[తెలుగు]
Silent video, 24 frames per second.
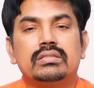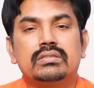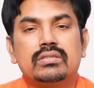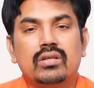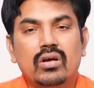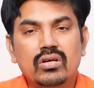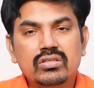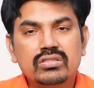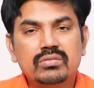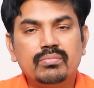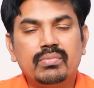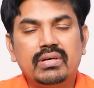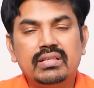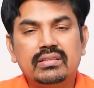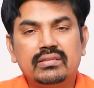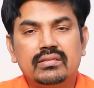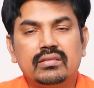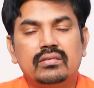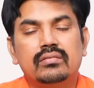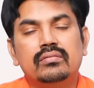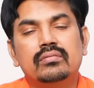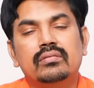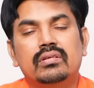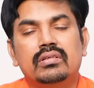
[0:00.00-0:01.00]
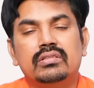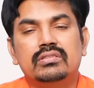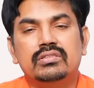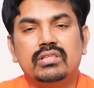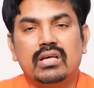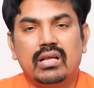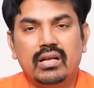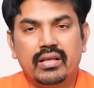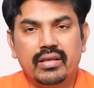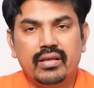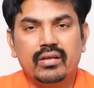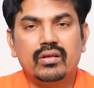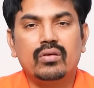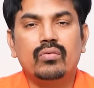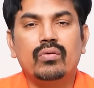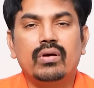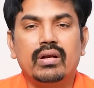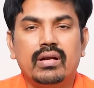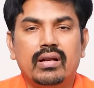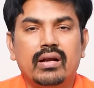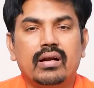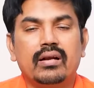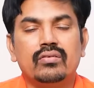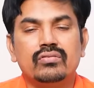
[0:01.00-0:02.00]
స్టాక్స్ మాత్రం చాలా ఎక్కువ
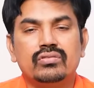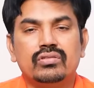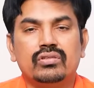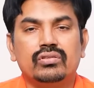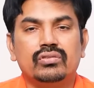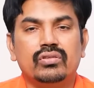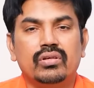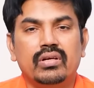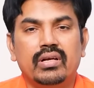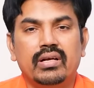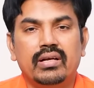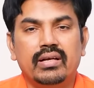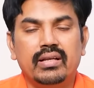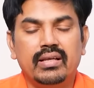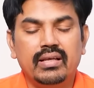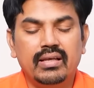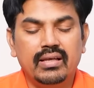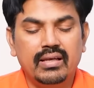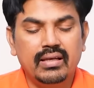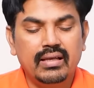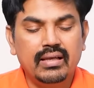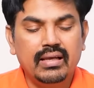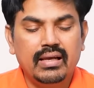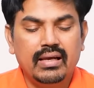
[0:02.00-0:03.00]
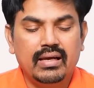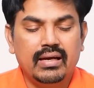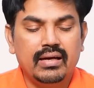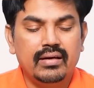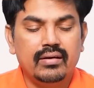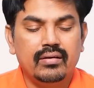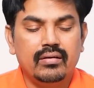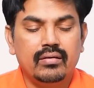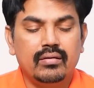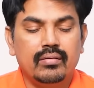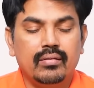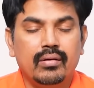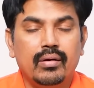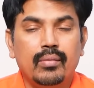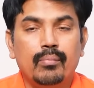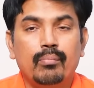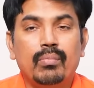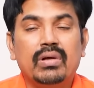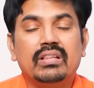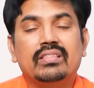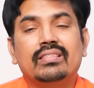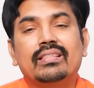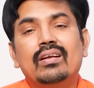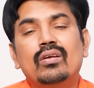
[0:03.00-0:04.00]
డాడౌన్స్ అవుతున్నాయండి అండ్
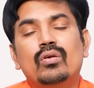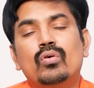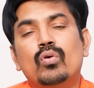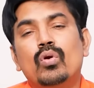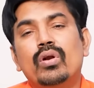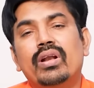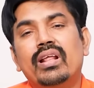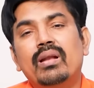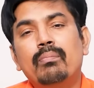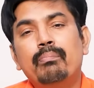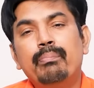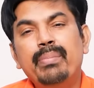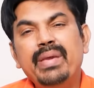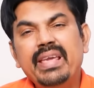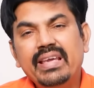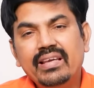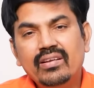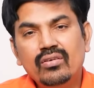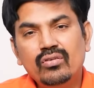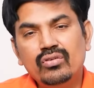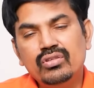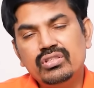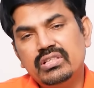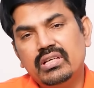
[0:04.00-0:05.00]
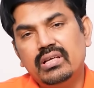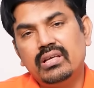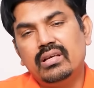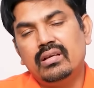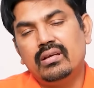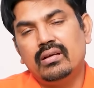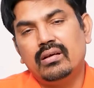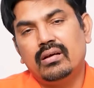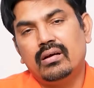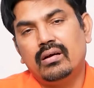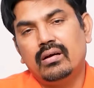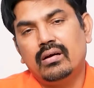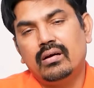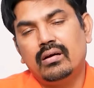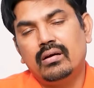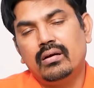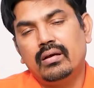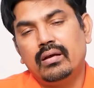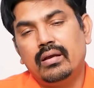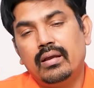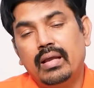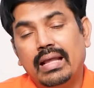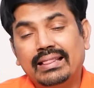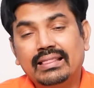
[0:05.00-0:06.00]
మొత్తం టోటల్ పీక్ నుంచి
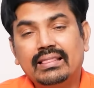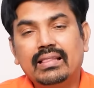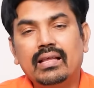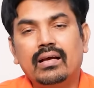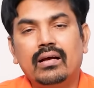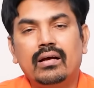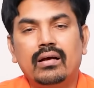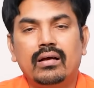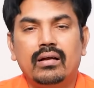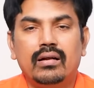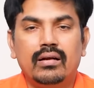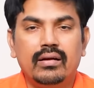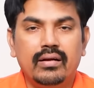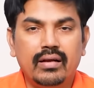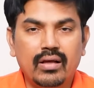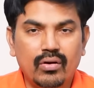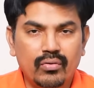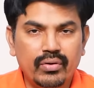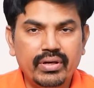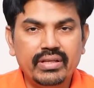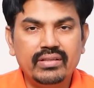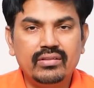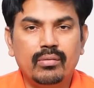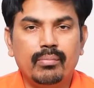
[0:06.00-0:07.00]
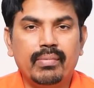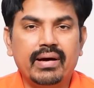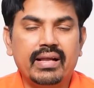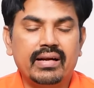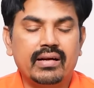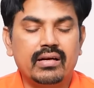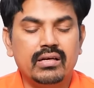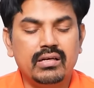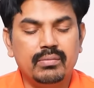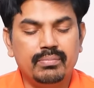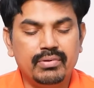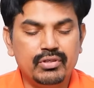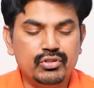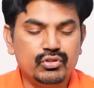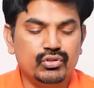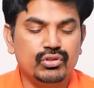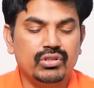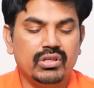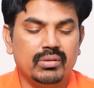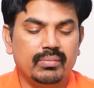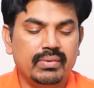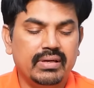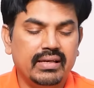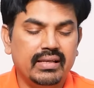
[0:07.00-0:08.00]
ఎంత డౌన్ అయిందో మార్కెట్ ఇప్పుడు
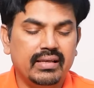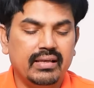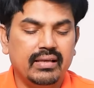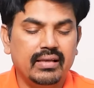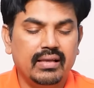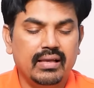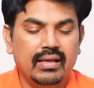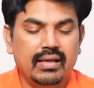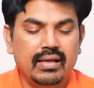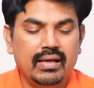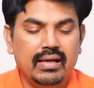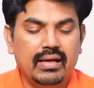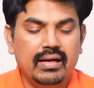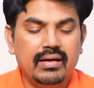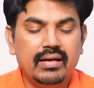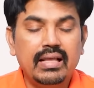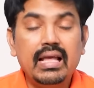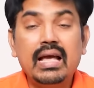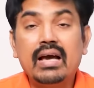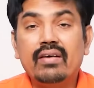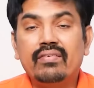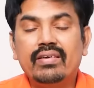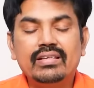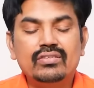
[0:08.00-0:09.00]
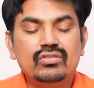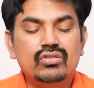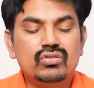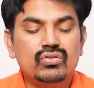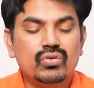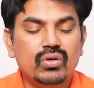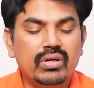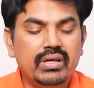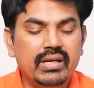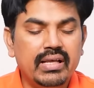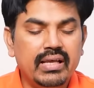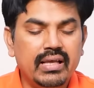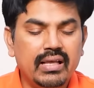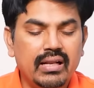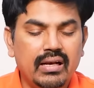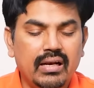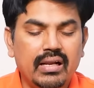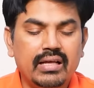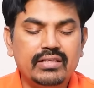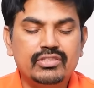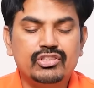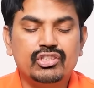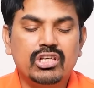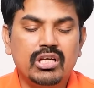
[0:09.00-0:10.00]
చూద్దామండి అంటే యావరేజ్ చూసుకుంటే
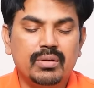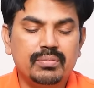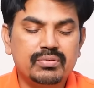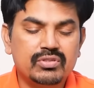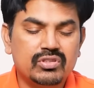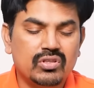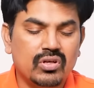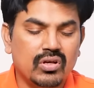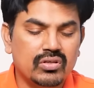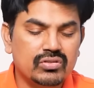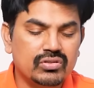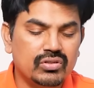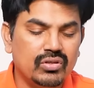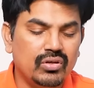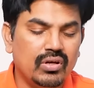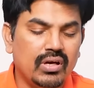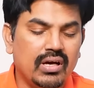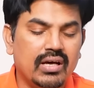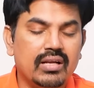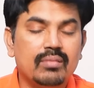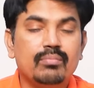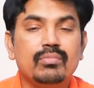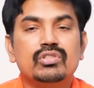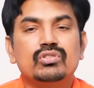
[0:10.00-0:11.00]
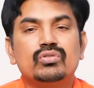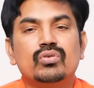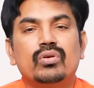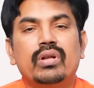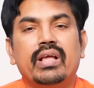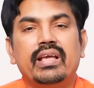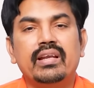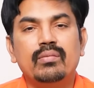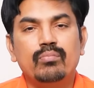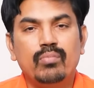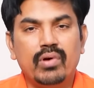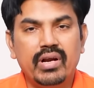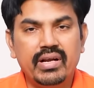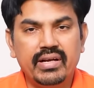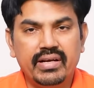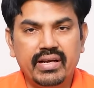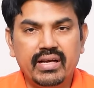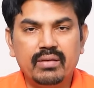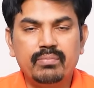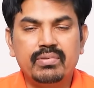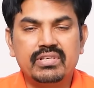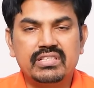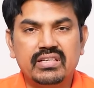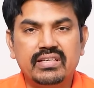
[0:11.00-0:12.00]
లార్జ్ క్యాప్ స్టాక్స్లో ఆల్మోస్ట్ నైన్ పాయింట్
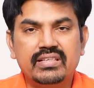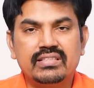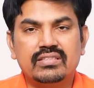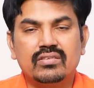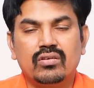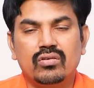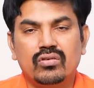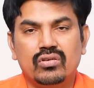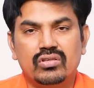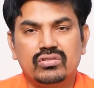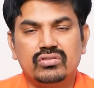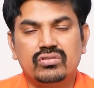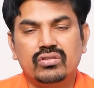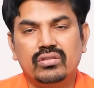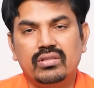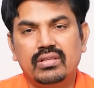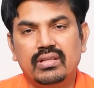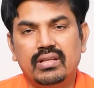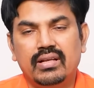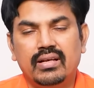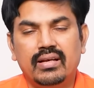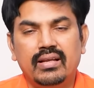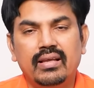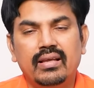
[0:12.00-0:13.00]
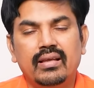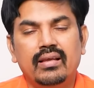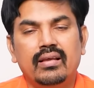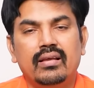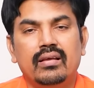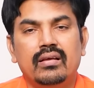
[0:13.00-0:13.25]
ఎయిట్ పర్సెంట్ డిస్కౌంట్ వస్తుందండి